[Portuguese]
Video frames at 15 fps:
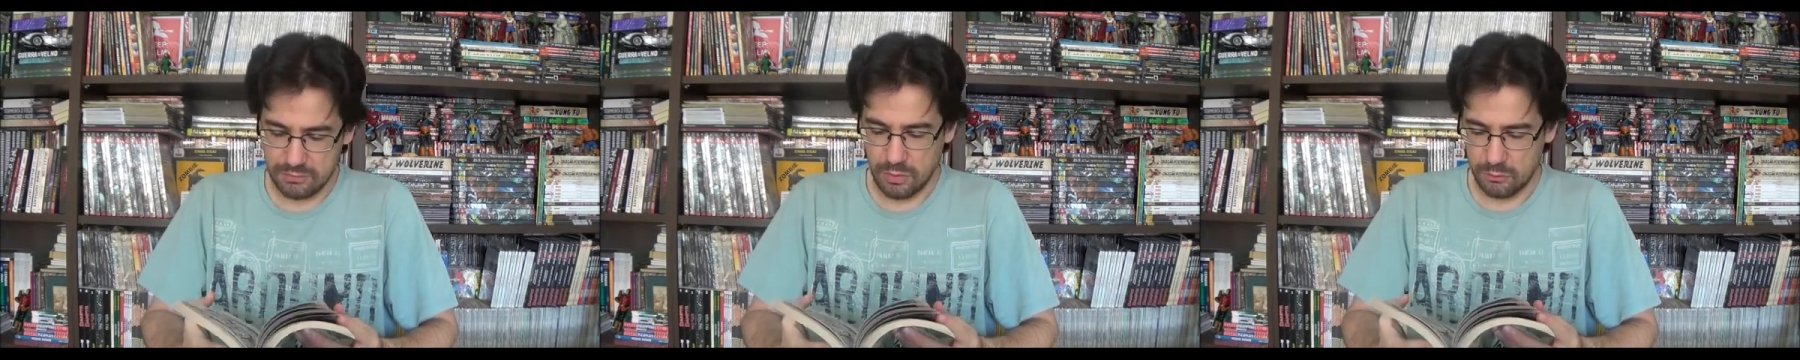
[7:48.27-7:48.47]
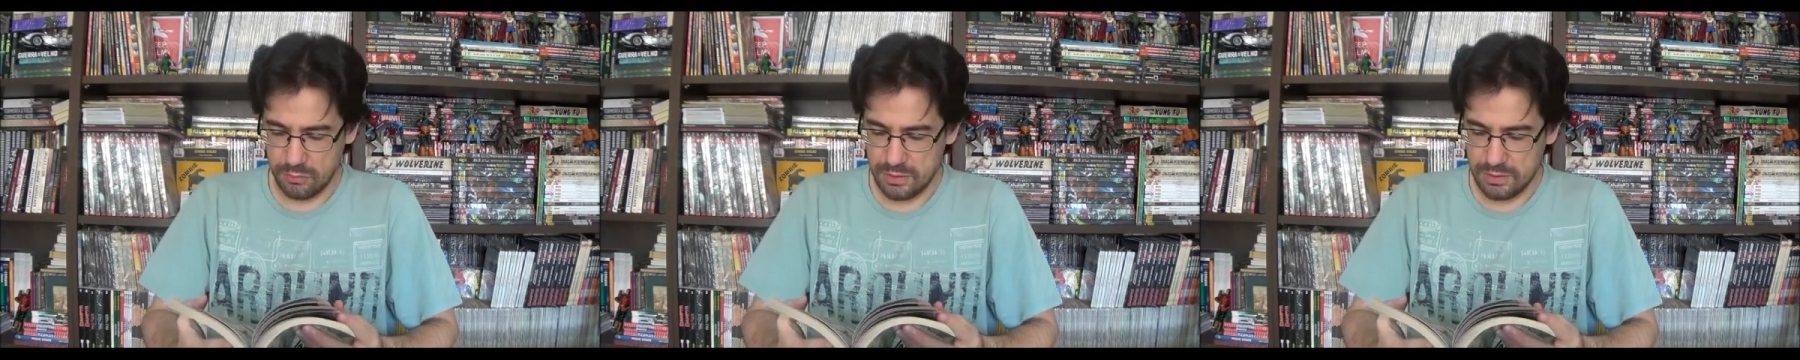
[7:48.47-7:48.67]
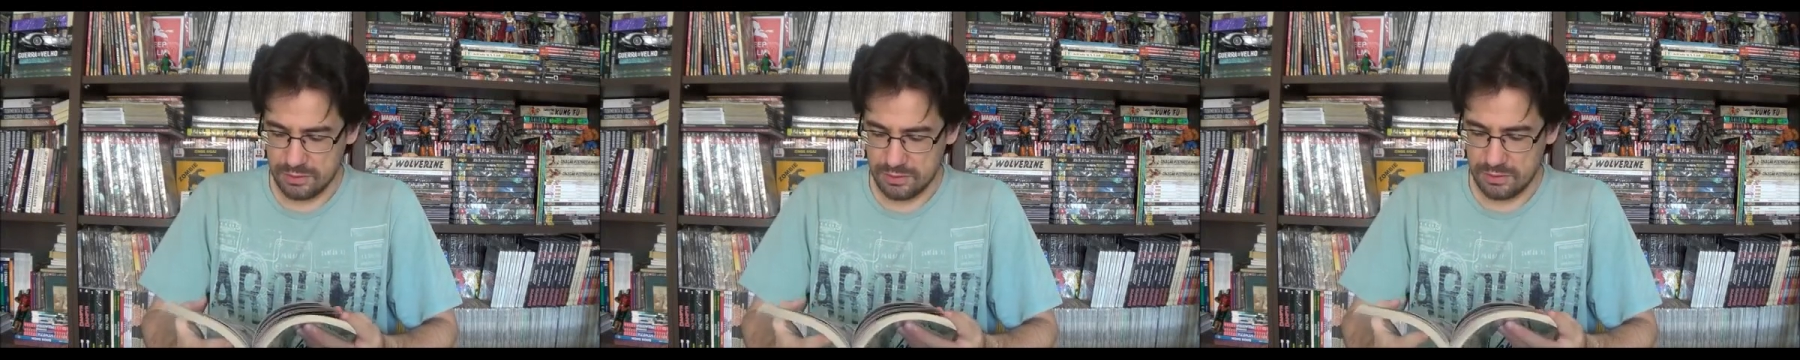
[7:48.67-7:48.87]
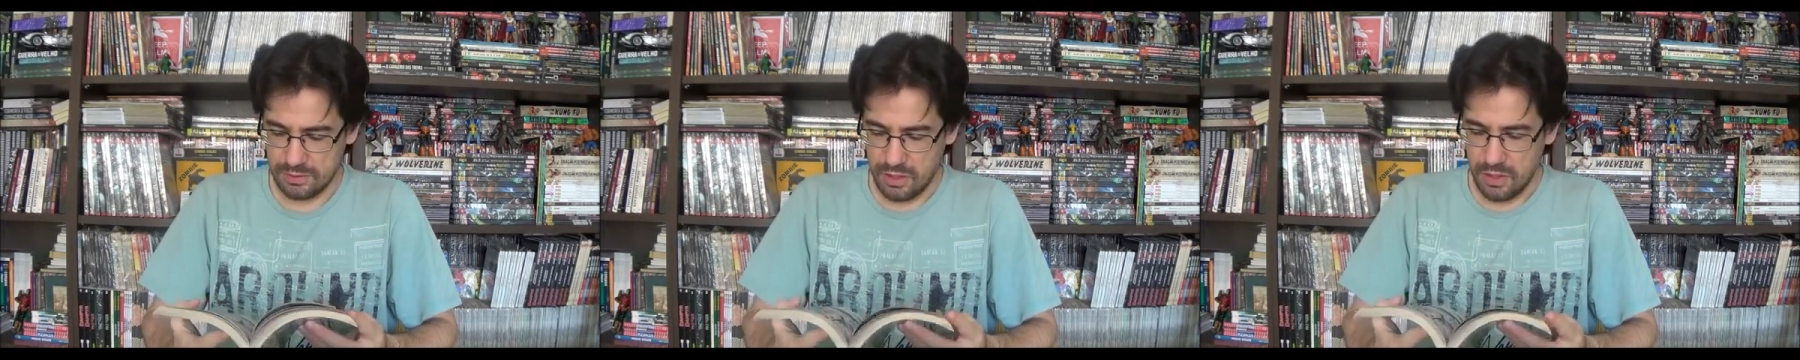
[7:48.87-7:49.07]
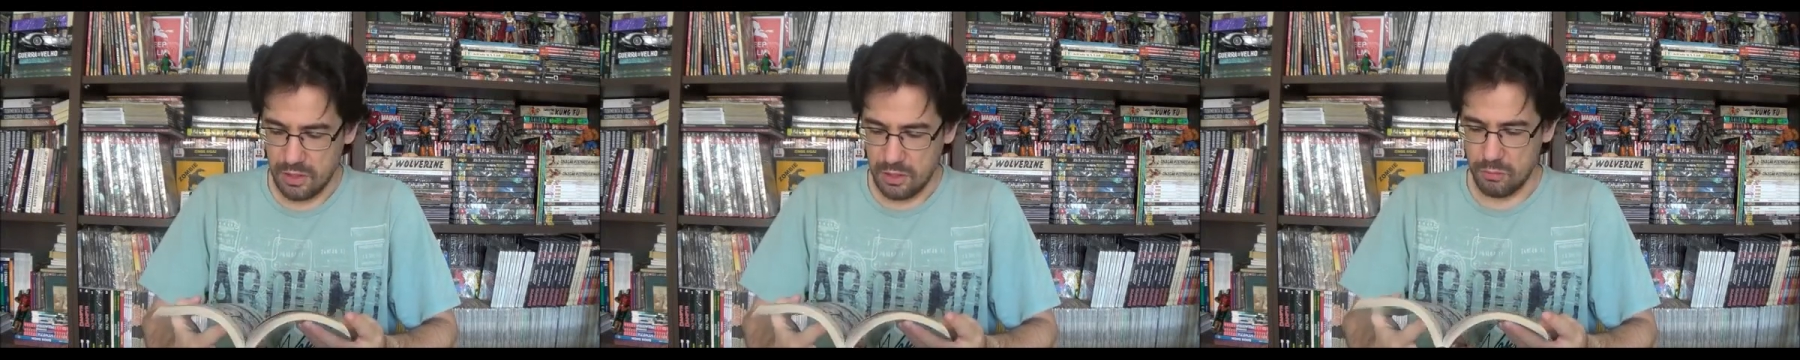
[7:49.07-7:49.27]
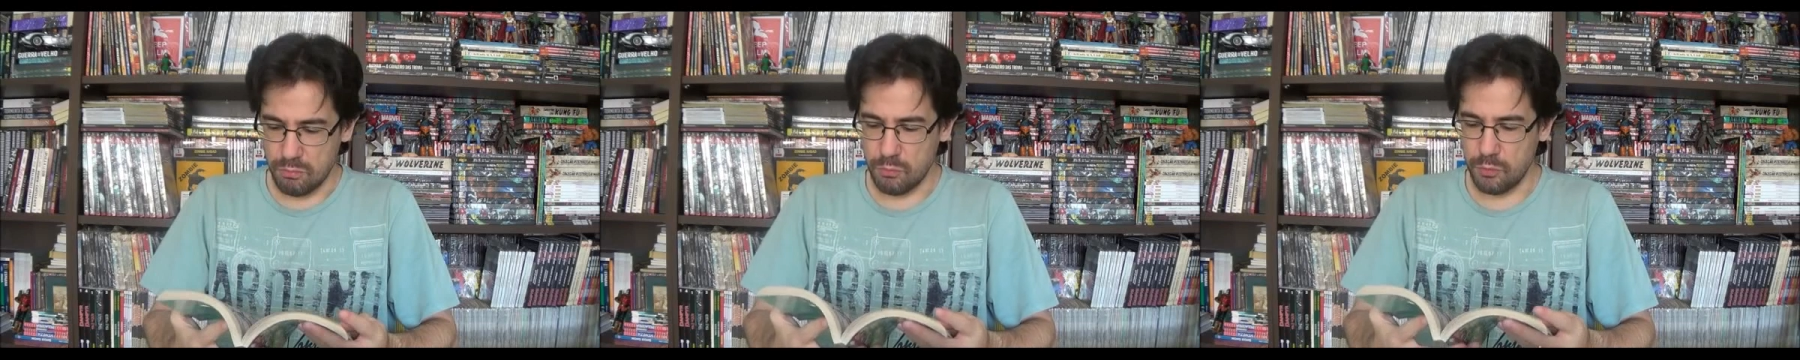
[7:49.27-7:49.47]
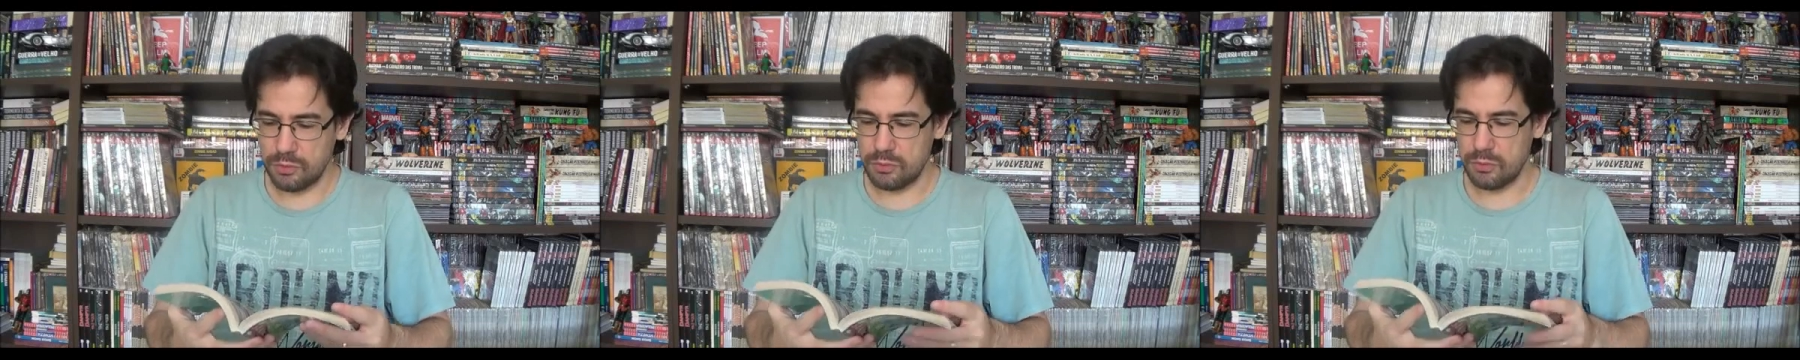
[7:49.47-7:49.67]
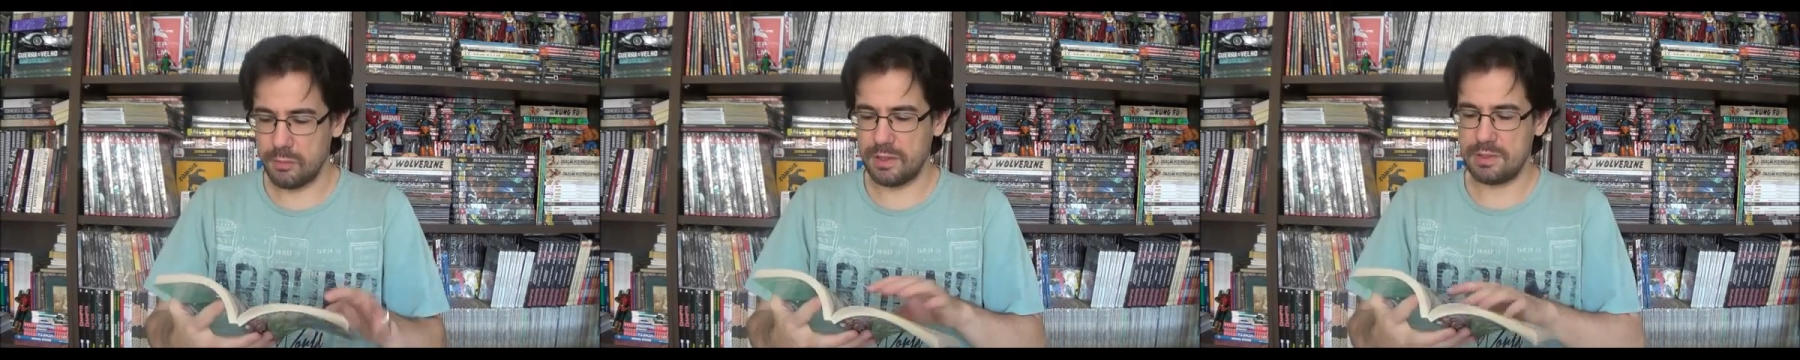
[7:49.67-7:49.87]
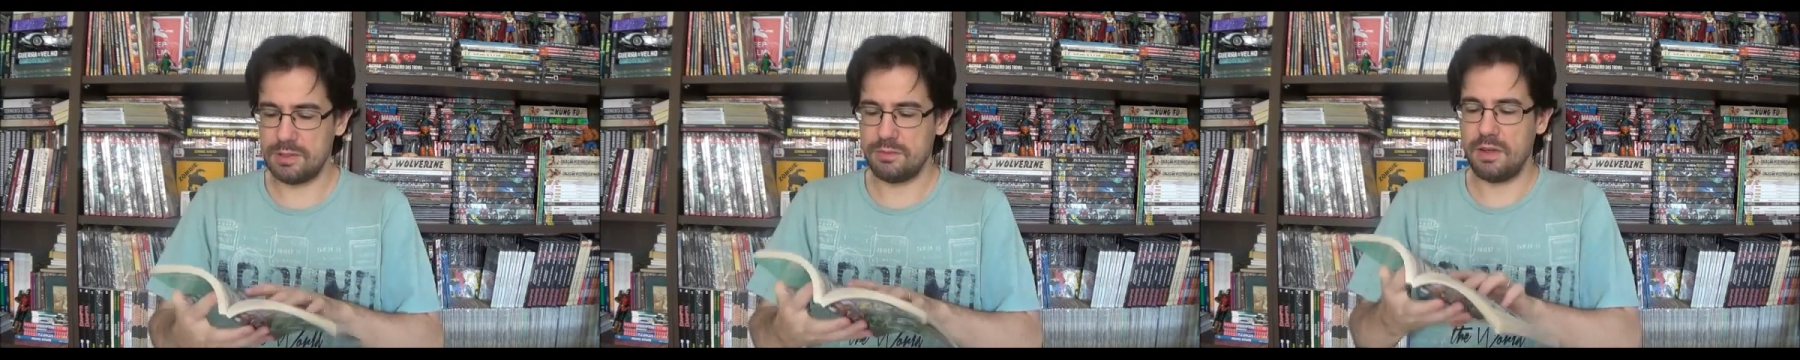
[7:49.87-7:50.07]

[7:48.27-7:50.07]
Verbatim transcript: talvez muito mais